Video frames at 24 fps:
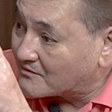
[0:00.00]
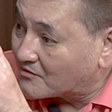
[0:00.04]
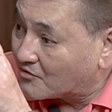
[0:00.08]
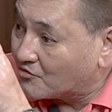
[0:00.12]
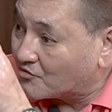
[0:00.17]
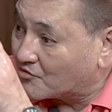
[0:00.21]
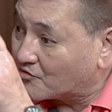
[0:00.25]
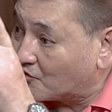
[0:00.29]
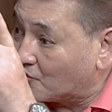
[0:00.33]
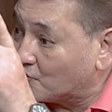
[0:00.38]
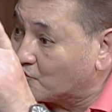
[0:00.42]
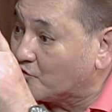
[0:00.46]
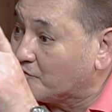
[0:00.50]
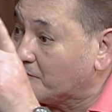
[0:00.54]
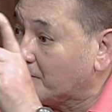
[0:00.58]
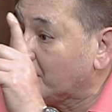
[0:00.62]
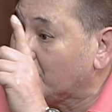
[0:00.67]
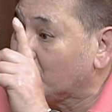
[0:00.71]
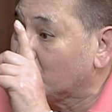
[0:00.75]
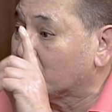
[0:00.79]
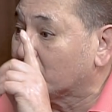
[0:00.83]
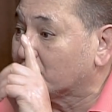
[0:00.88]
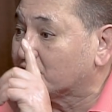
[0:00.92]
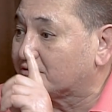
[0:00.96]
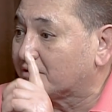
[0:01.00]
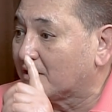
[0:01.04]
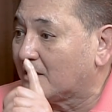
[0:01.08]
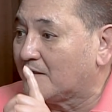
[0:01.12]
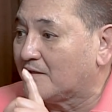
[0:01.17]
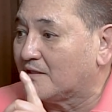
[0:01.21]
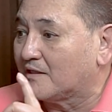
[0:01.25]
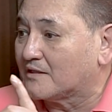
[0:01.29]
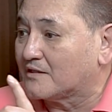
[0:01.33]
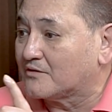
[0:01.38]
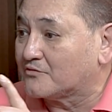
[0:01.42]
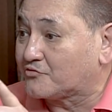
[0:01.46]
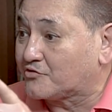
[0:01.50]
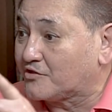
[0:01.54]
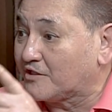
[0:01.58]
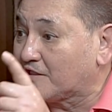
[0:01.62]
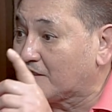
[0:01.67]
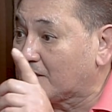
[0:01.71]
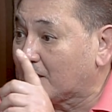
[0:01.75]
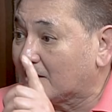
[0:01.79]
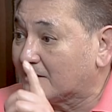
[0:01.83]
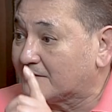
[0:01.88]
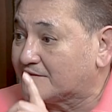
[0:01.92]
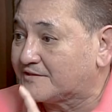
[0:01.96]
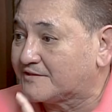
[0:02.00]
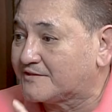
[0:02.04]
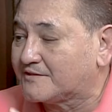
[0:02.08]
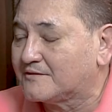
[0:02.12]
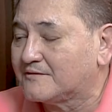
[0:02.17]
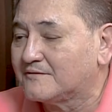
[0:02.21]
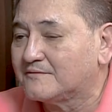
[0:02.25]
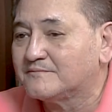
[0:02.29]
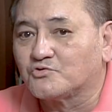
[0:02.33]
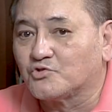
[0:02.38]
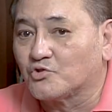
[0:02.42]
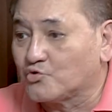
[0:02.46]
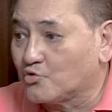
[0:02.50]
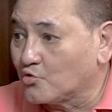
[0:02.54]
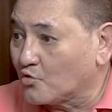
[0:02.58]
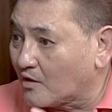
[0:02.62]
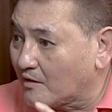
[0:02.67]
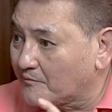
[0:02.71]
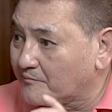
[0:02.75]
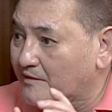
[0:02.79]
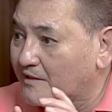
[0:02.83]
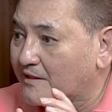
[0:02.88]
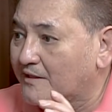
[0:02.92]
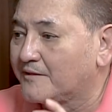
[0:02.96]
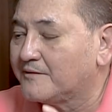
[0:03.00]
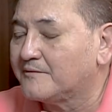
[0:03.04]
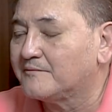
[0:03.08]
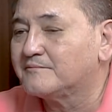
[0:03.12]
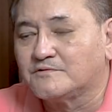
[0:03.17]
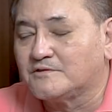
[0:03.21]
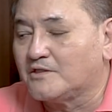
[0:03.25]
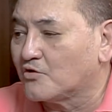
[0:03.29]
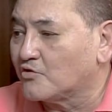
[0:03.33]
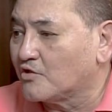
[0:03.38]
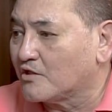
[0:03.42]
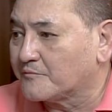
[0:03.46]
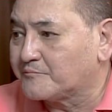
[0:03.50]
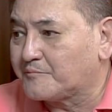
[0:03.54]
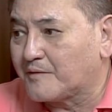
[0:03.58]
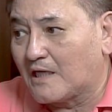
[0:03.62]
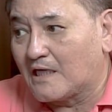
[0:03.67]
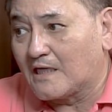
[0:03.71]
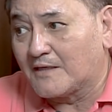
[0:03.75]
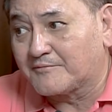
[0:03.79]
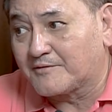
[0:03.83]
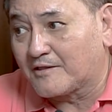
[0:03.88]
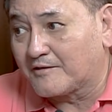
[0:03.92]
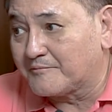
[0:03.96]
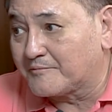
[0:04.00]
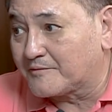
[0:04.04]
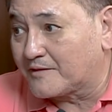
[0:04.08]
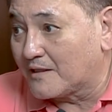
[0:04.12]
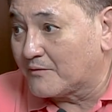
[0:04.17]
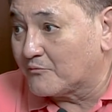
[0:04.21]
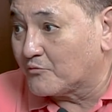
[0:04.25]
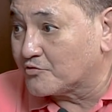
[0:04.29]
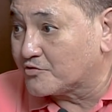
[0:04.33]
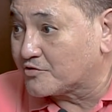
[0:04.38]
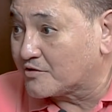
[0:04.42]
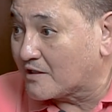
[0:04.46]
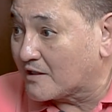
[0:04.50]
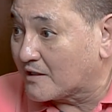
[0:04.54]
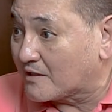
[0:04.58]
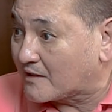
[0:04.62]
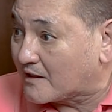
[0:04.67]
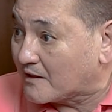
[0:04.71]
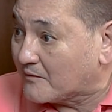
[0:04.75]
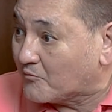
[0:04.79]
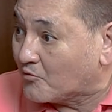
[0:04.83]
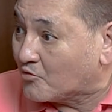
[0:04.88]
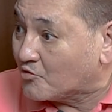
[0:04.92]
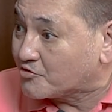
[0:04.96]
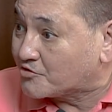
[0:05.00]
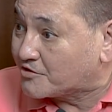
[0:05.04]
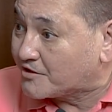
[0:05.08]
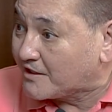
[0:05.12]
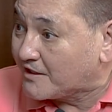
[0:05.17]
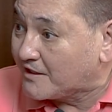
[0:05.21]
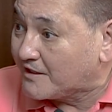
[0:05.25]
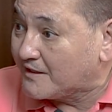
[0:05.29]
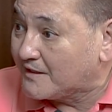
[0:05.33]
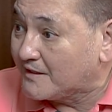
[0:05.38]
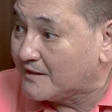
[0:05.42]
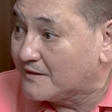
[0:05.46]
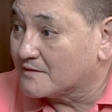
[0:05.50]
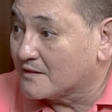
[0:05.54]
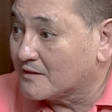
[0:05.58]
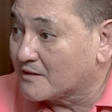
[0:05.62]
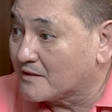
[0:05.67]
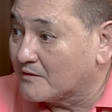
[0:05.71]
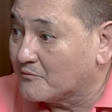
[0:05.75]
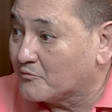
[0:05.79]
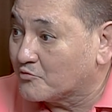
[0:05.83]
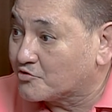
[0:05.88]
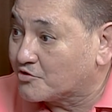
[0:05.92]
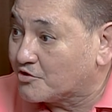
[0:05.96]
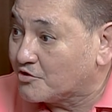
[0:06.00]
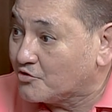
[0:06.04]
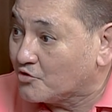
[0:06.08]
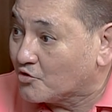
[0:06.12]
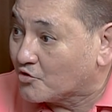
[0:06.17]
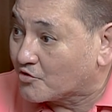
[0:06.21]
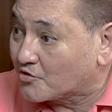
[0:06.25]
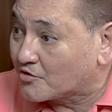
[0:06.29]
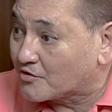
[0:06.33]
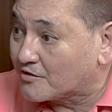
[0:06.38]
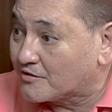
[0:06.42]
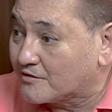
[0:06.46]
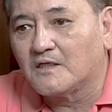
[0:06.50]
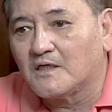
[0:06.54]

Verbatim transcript: Condominium. Condominium sa Ortigas. Yes. So doon kami. Hindi ako nagpaalam kay, kay, Monsi, kay, kay Monsi, kay, kay Monsignor.